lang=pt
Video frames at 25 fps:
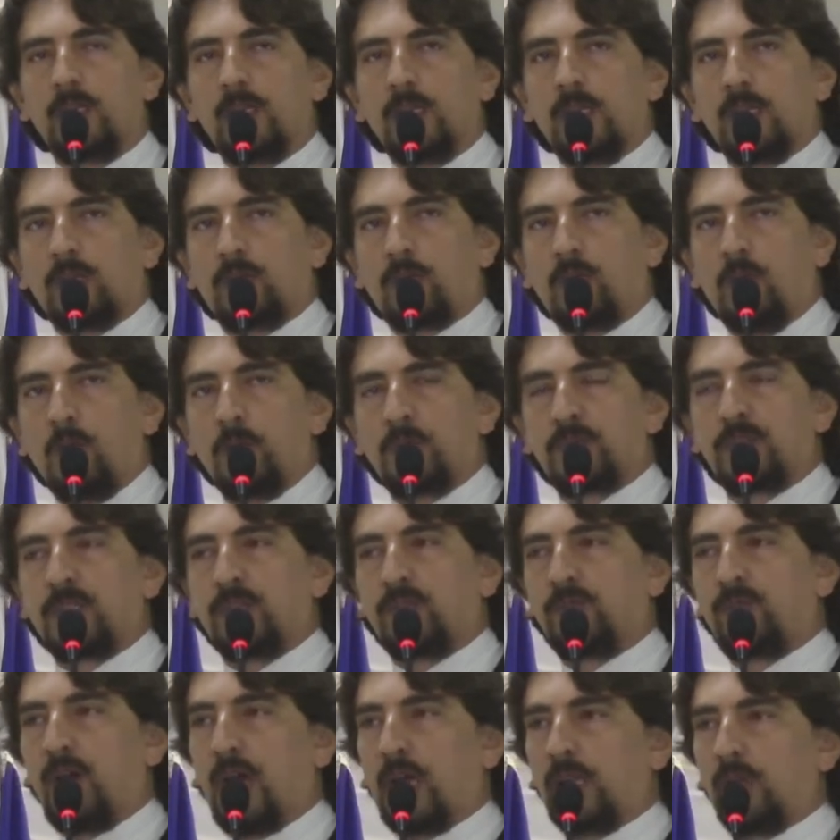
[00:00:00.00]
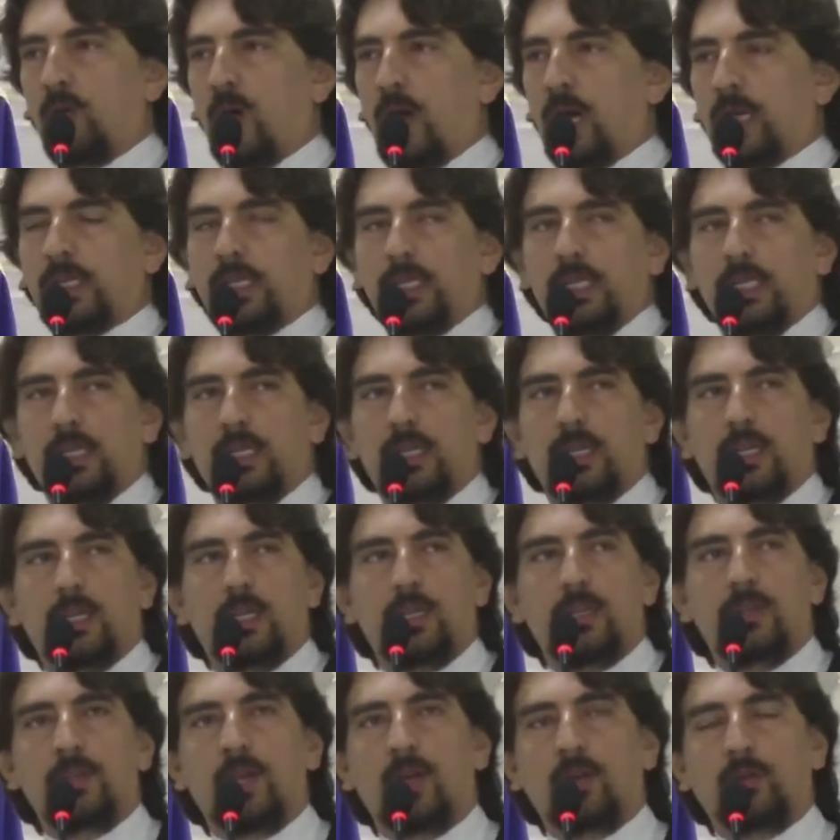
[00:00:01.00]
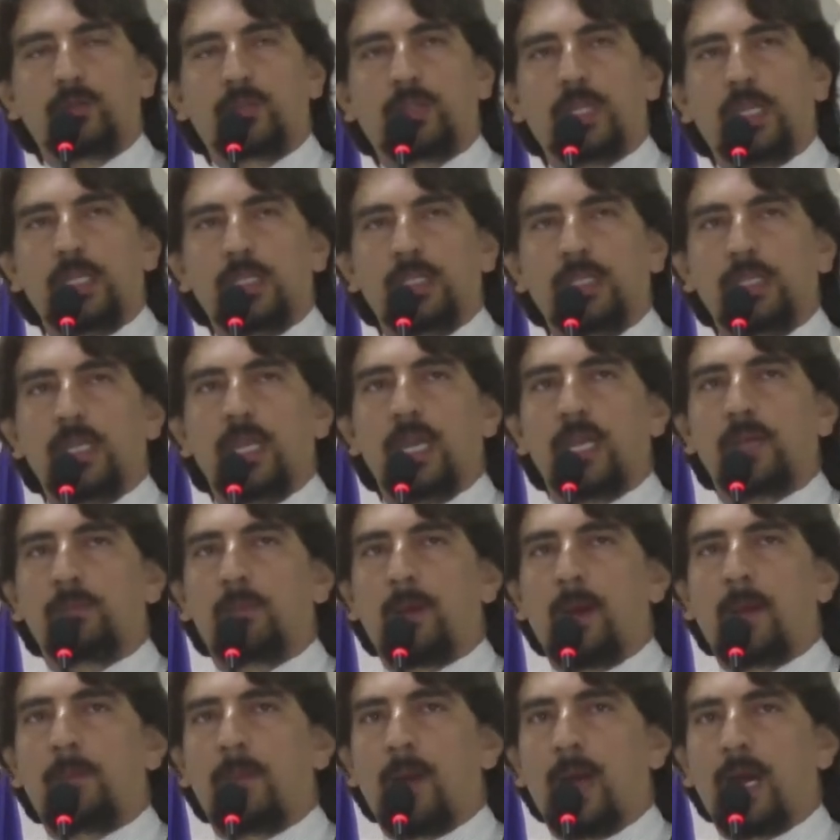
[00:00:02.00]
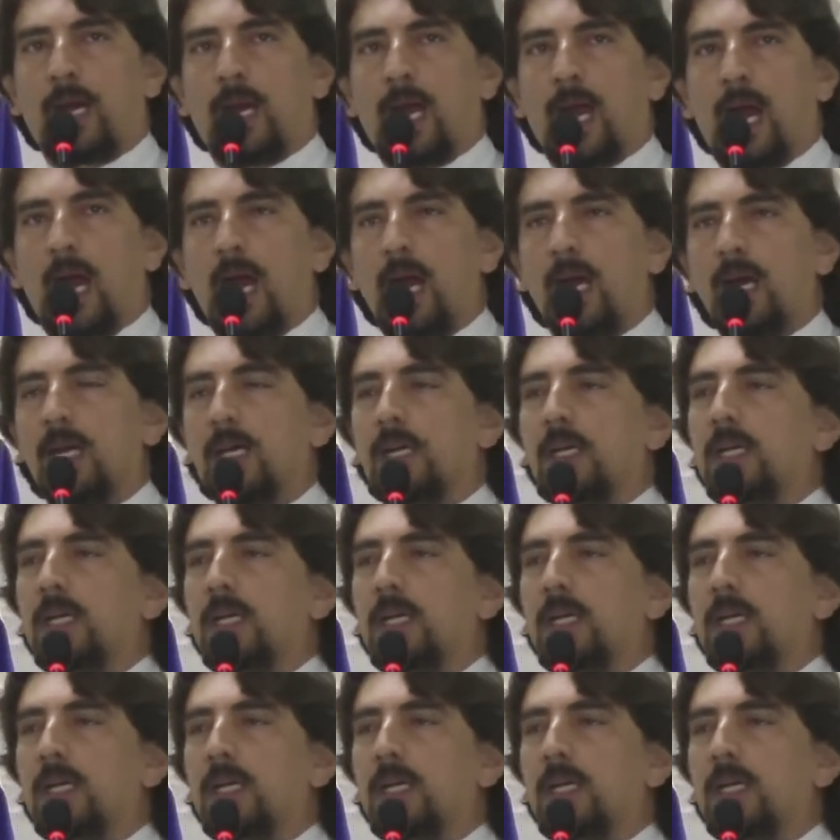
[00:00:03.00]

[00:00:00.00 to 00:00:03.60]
E como se falou aqui, não tem dinheiro para pagar?